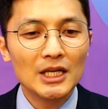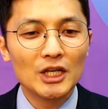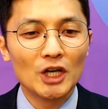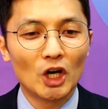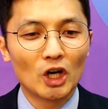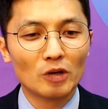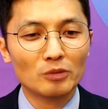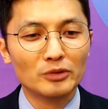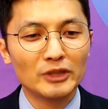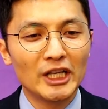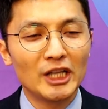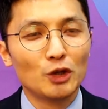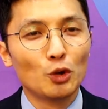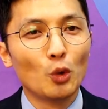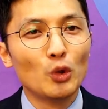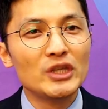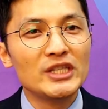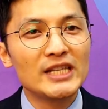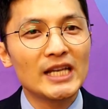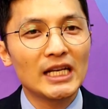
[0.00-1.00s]
여러분의
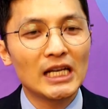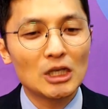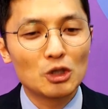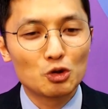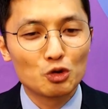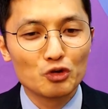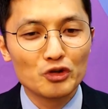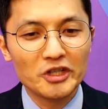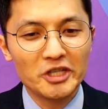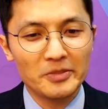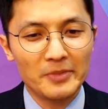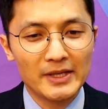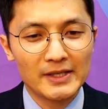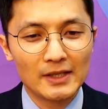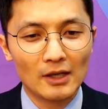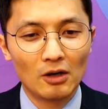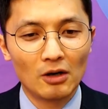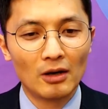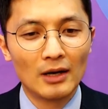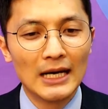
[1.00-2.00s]
논쟁의
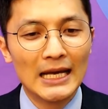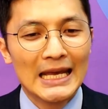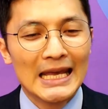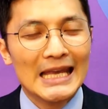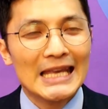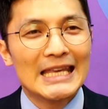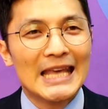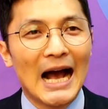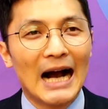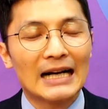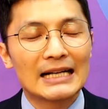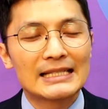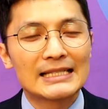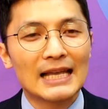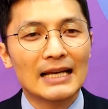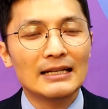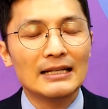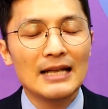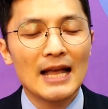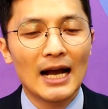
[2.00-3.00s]
중심에서
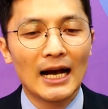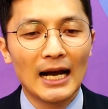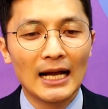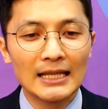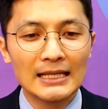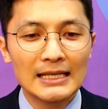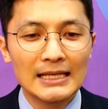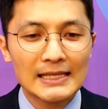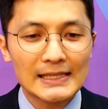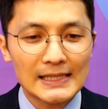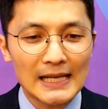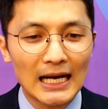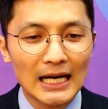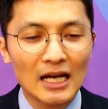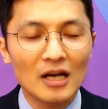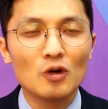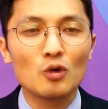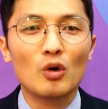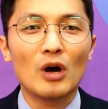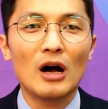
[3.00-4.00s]
약자를 향한
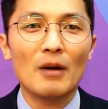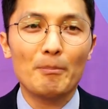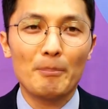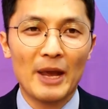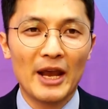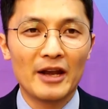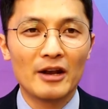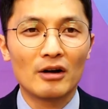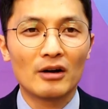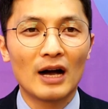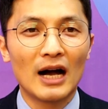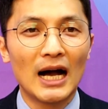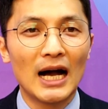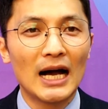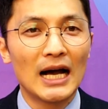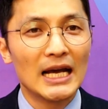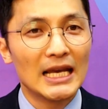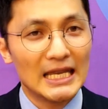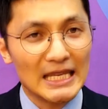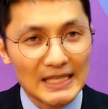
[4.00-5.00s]
사랑과
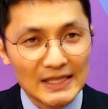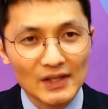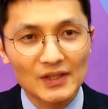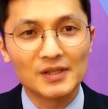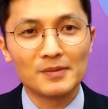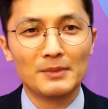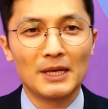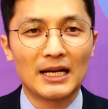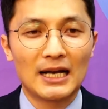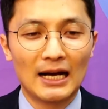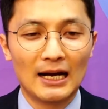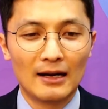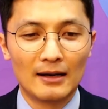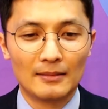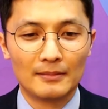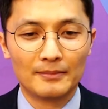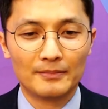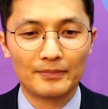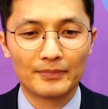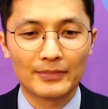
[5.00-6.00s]
배려가 있었습니까?
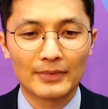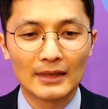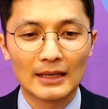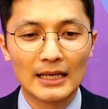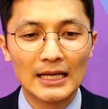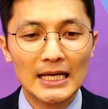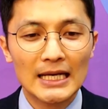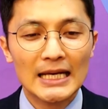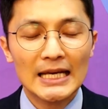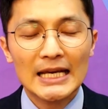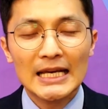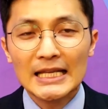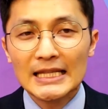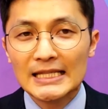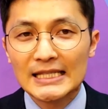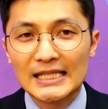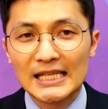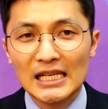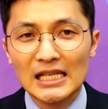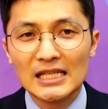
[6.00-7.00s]

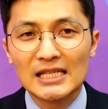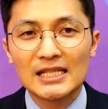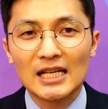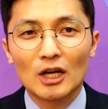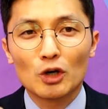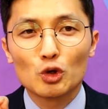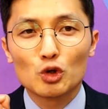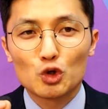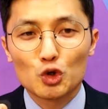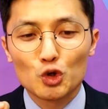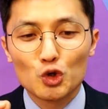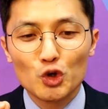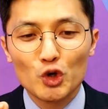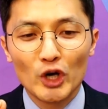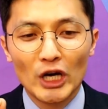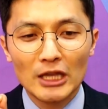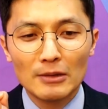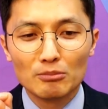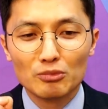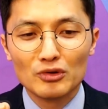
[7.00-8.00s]
진짜로
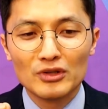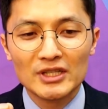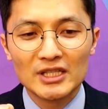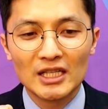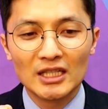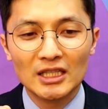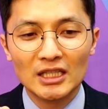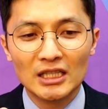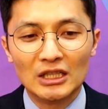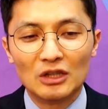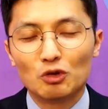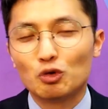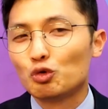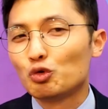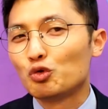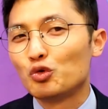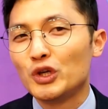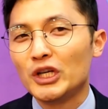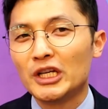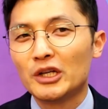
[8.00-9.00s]
중요한 문제는
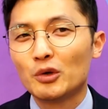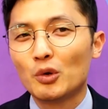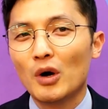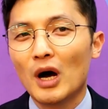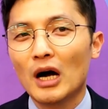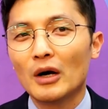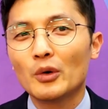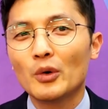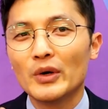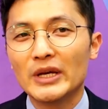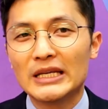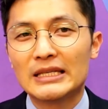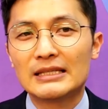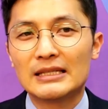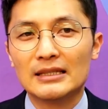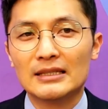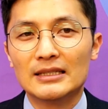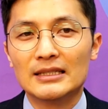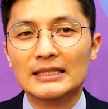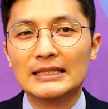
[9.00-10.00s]
뒤로 하고
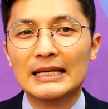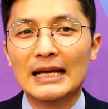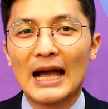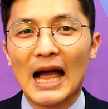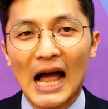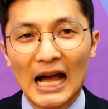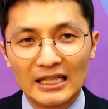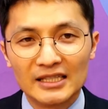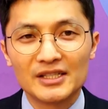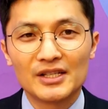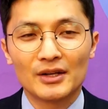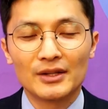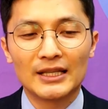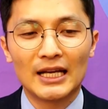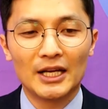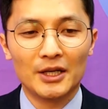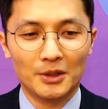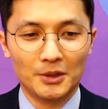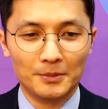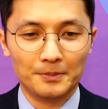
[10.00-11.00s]
있지는
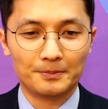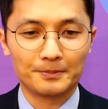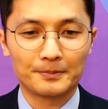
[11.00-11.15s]
않으셨나요?